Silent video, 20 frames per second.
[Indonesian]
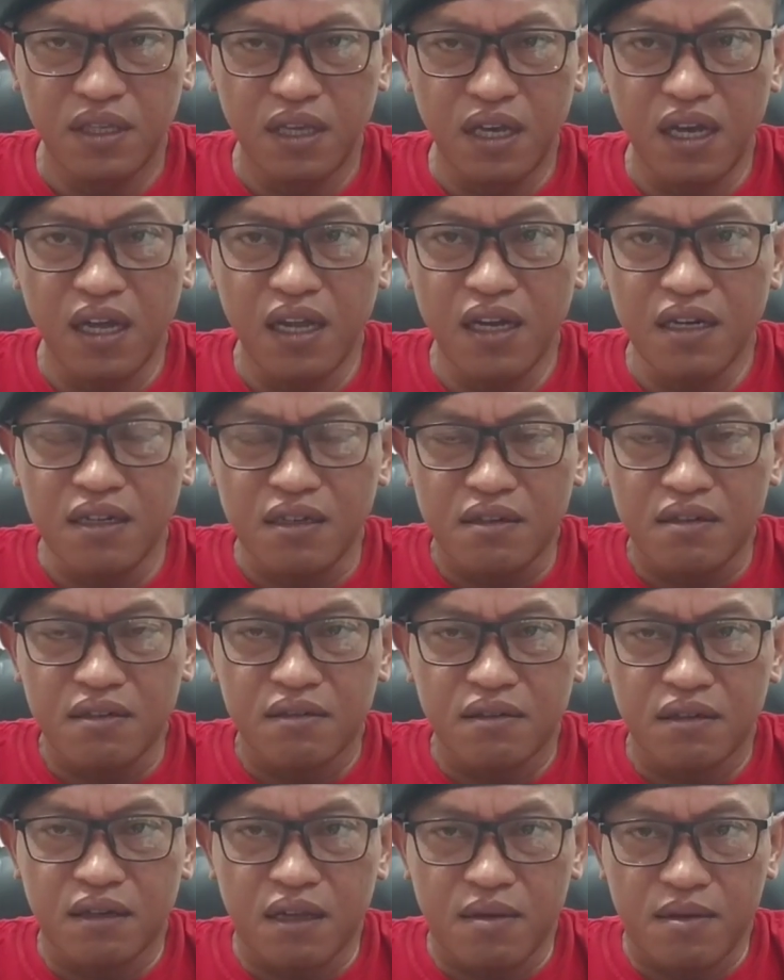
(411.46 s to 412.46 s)
Ya
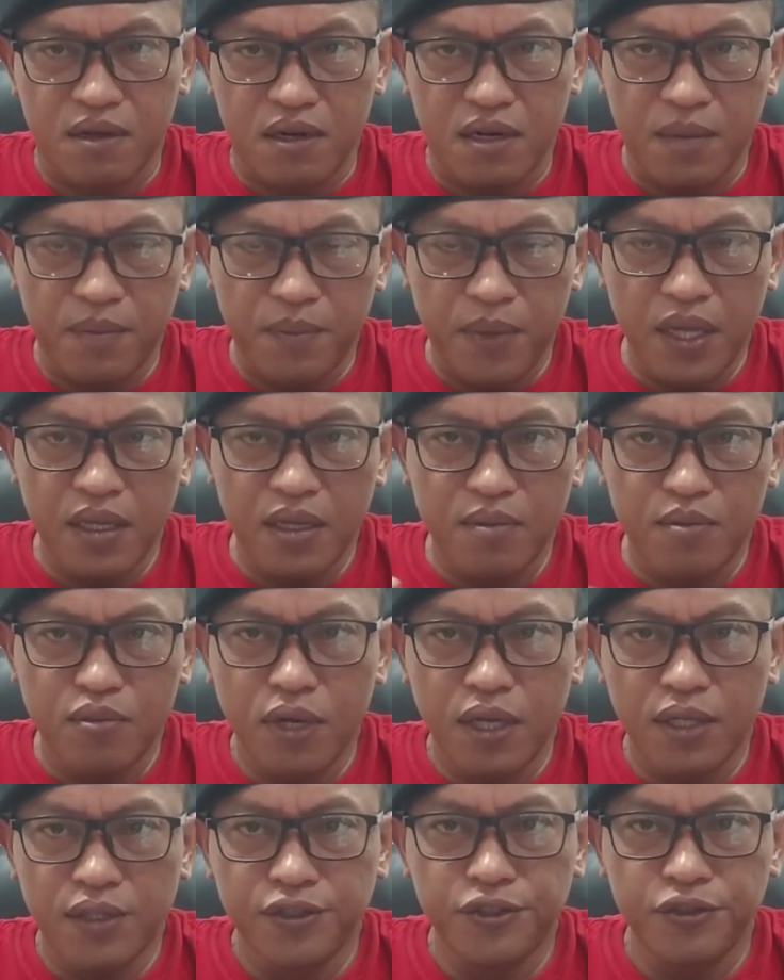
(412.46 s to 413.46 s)
kan? Nah, dapatnya
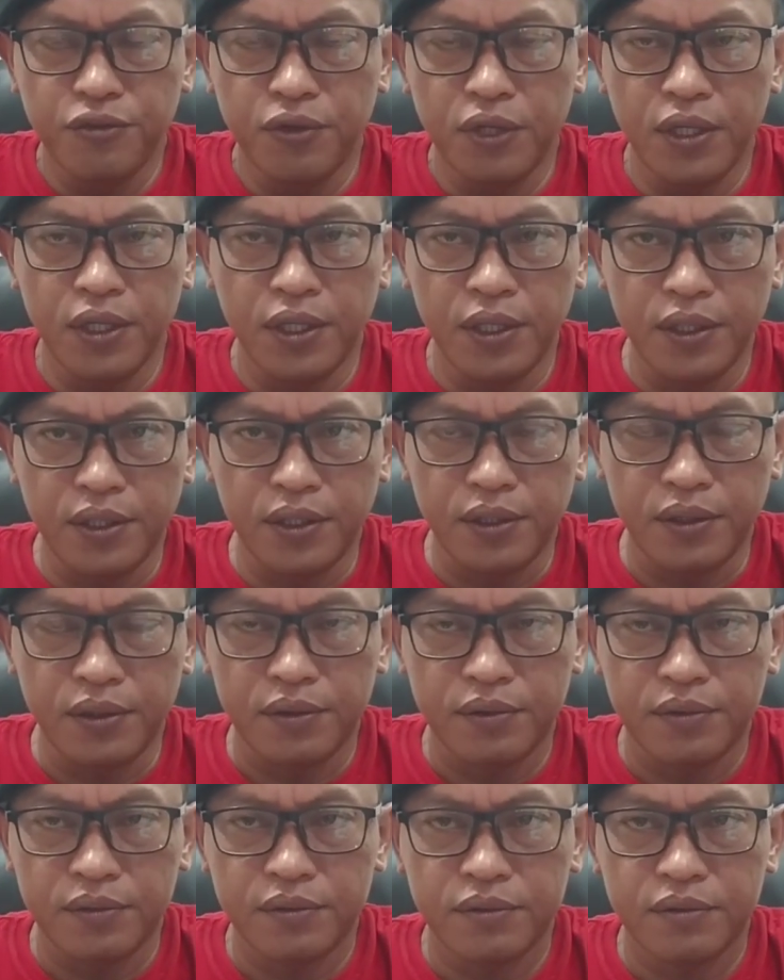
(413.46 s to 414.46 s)
bulan Juli ini.
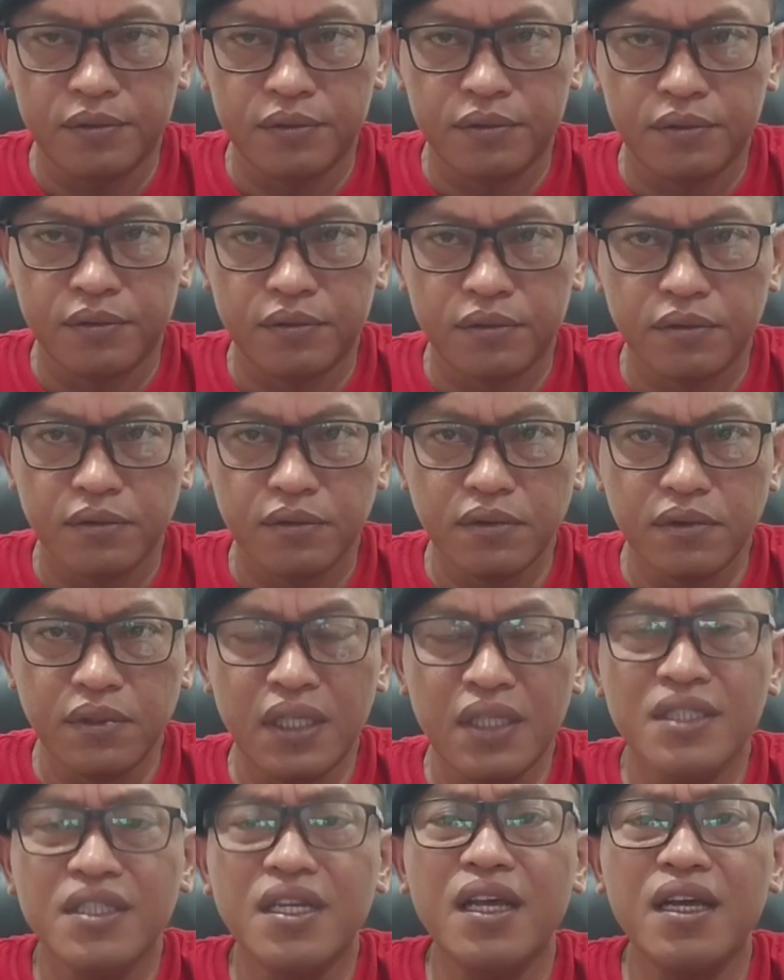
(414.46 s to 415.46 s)

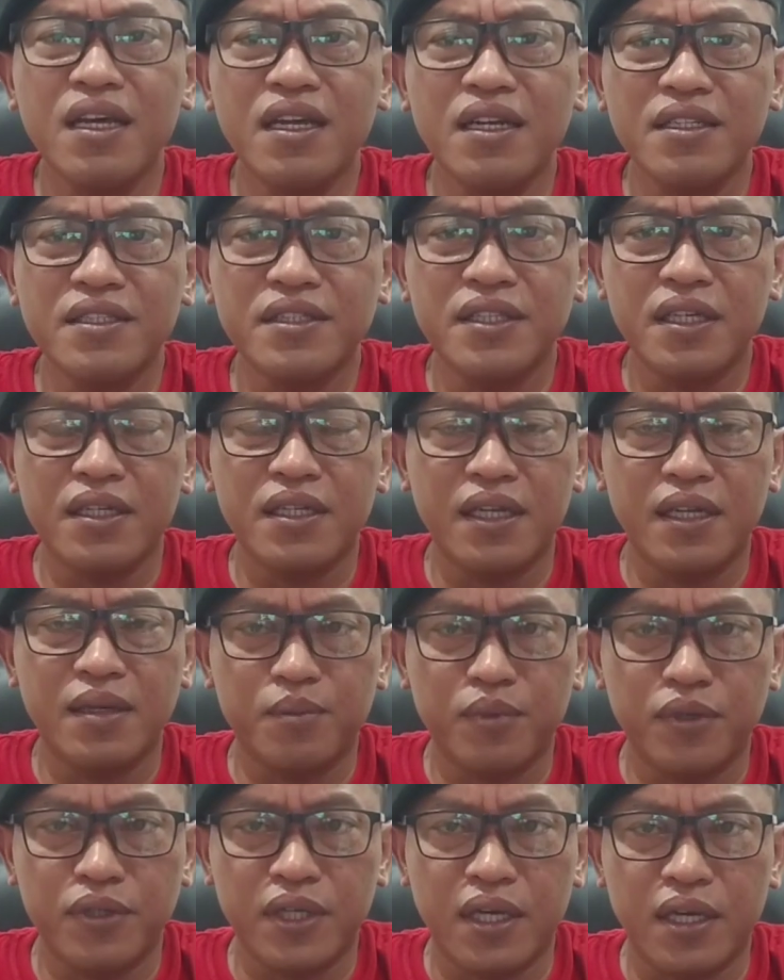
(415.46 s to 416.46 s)
Silakan dicek di
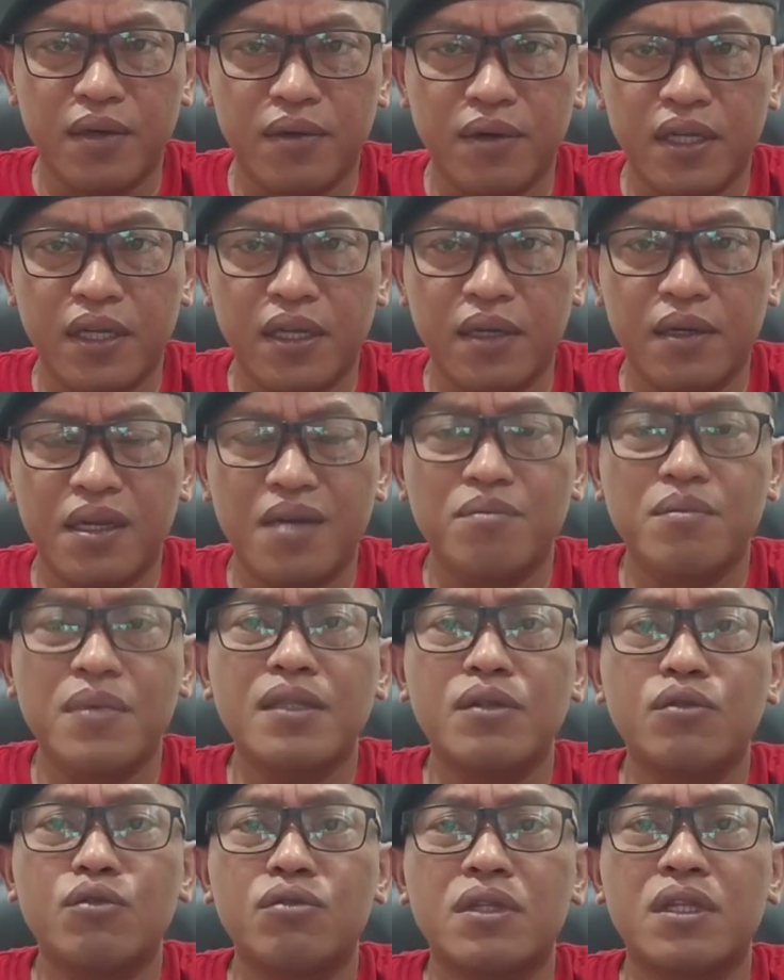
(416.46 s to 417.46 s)
handphonenya kawannya dan
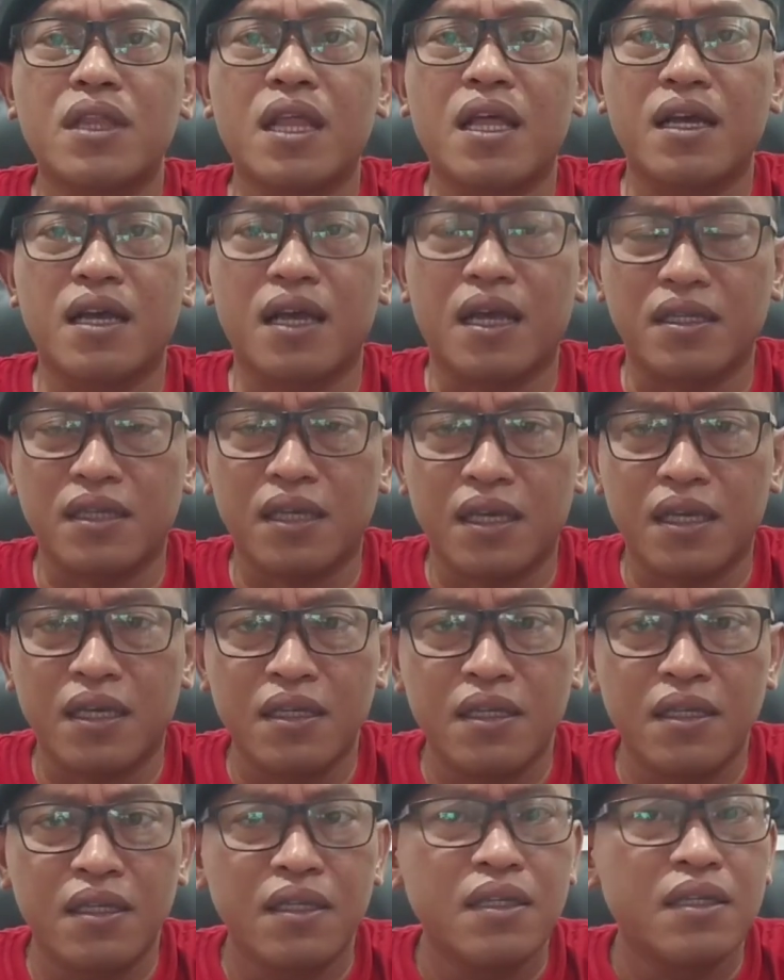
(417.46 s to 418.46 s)
bantu tetangganya.